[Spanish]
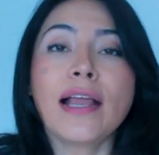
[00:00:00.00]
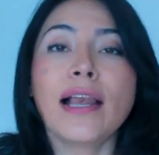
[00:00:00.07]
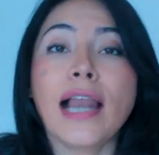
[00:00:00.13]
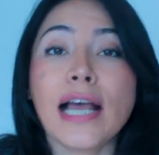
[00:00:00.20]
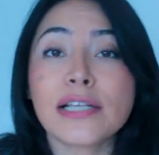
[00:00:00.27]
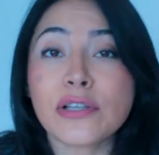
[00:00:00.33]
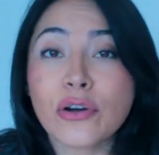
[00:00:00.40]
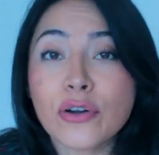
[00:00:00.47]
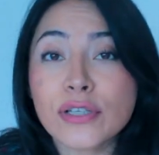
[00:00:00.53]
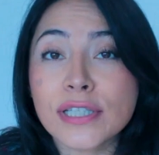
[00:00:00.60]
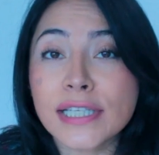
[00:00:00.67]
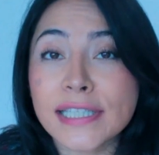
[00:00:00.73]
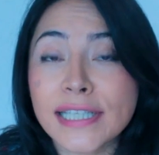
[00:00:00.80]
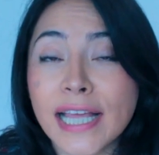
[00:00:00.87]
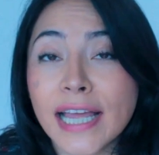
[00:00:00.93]
las
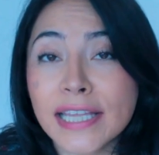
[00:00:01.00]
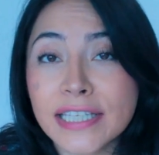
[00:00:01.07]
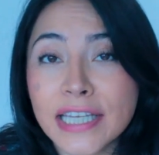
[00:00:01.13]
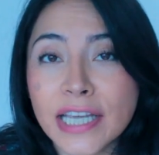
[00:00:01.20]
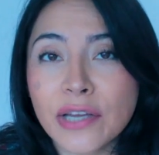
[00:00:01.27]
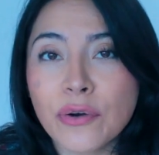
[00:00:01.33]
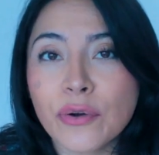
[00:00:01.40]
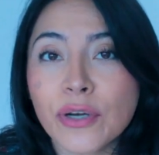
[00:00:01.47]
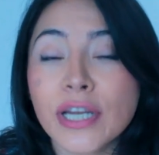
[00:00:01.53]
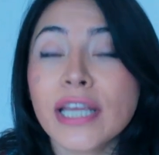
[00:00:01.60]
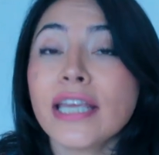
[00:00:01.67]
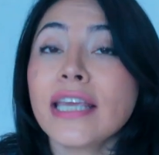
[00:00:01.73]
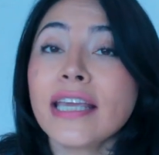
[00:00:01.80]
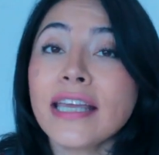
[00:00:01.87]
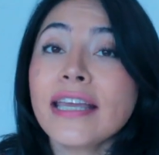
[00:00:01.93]
rosas cayeron
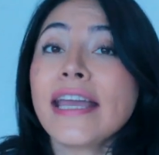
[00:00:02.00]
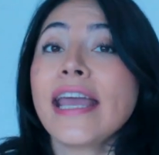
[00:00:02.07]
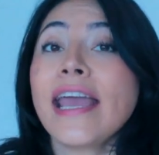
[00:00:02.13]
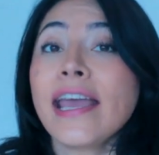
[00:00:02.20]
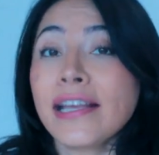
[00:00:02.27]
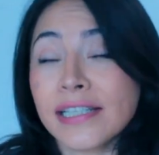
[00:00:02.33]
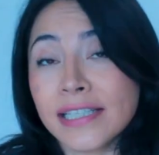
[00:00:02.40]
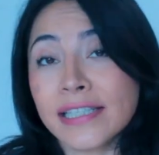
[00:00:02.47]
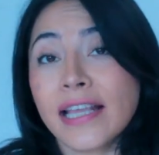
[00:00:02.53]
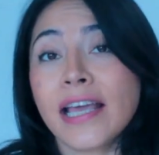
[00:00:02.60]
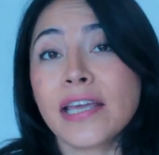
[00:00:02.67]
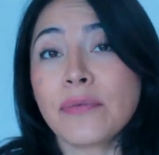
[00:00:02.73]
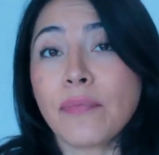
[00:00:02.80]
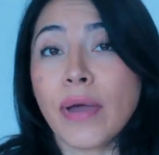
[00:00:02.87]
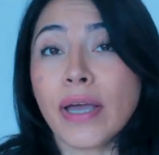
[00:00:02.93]
y
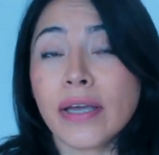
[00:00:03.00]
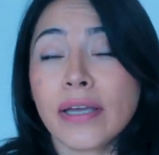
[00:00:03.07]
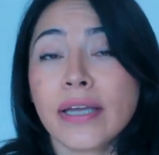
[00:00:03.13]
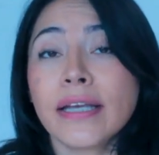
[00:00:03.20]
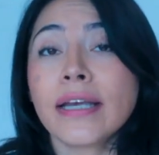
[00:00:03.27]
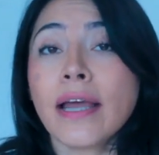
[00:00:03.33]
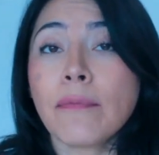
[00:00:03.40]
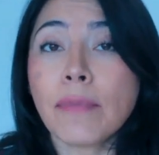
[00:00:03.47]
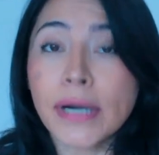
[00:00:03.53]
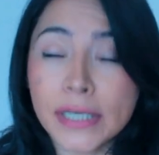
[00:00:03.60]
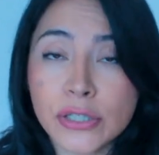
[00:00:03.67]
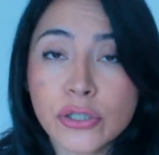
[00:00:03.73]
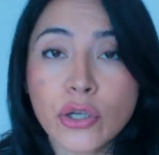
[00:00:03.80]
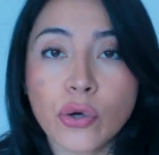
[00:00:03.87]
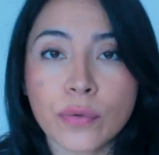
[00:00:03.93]
esta imagen
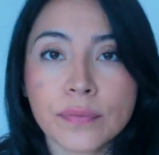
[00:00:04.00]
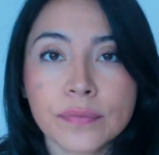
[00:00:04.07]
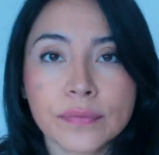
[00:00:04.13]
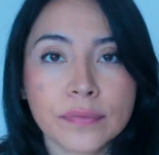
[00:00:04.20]
apareció.